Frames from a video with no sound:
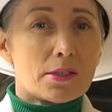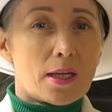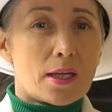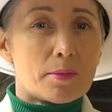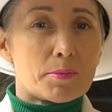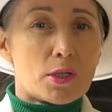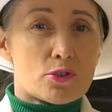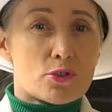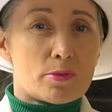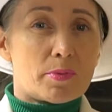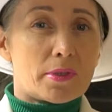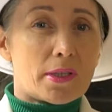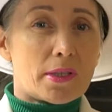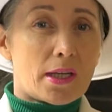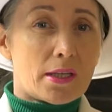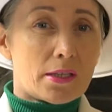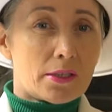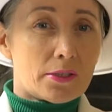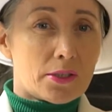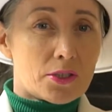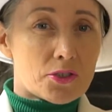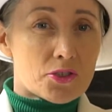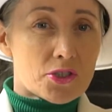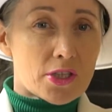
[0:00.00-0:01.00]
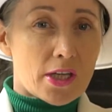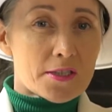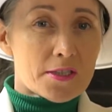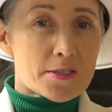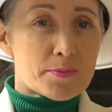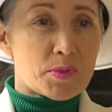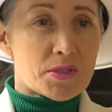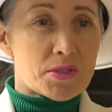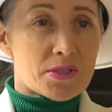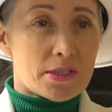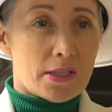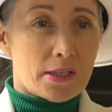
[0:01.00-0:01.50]
Там я уже была
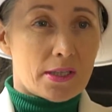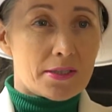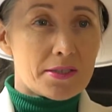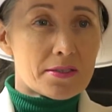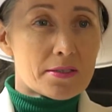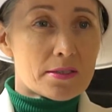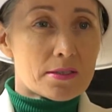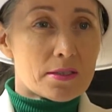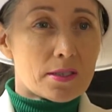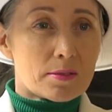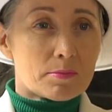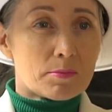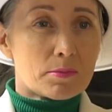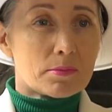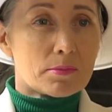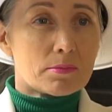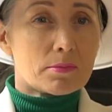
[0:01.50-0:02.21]
HR-специалистом.